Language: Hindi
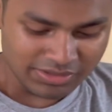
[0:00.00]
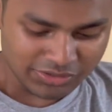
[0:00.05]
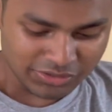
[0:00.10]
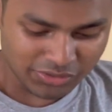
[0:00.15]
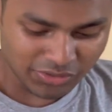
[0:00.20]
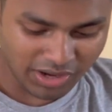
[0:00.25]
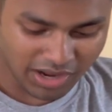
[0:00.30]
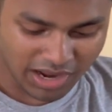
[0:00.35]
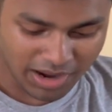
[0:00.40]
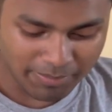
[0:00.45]

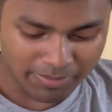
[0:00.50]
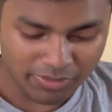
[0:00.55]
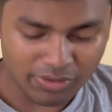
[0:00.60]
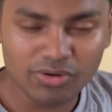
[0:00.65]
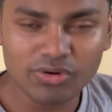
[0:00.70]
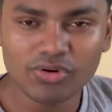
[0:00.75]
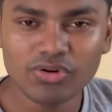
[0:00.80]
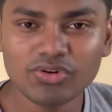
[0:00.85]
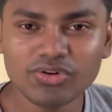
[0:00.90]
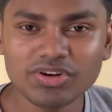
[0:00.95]
तो आप
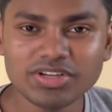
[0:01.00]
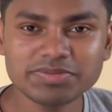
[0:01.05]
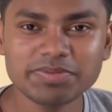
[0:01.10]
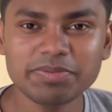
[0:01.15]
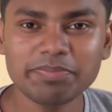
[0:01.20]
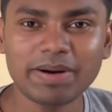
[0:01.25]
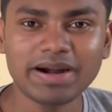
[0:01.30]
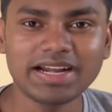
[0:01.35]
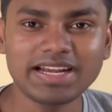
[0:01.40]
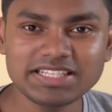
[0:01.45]
लोगों को
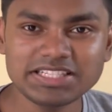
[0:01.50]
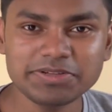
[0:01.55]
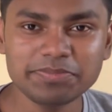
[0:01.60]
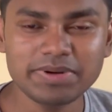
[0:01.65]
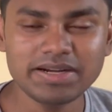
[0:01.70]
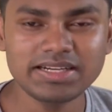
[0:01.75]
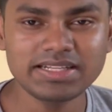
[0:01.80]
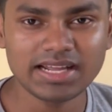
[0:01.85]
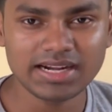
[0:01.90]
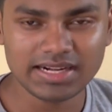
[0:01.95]
इसमें
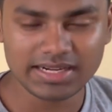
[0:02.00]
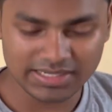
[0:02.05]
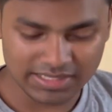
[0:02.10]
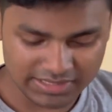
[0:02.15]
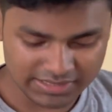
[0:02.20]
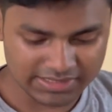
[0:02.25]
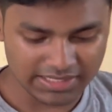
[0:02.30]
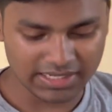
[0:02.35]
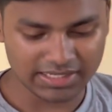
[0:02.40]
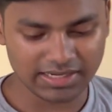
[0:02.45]
पार्टिसिपेट करने के
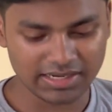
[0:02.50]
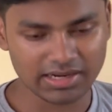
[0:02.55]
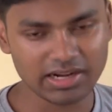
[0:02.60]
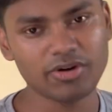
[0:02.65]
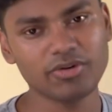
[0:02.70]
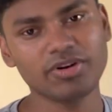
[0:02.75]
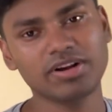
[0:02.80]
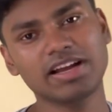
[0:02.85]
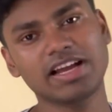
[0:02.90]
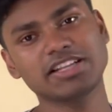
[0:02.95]
लिए क्या करना
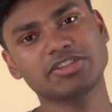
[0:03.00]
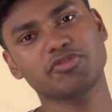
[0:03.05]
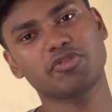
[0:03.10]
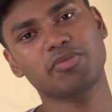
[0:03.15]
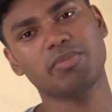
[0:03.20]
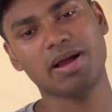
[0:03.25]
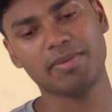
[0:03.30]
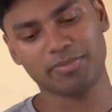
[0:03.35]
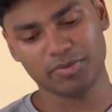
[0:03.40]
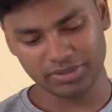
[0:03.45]
होगा गाइज वो
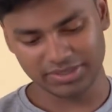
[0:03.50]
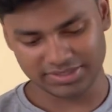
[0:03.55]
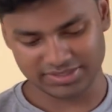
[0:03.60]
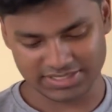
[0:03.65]
मैं आपको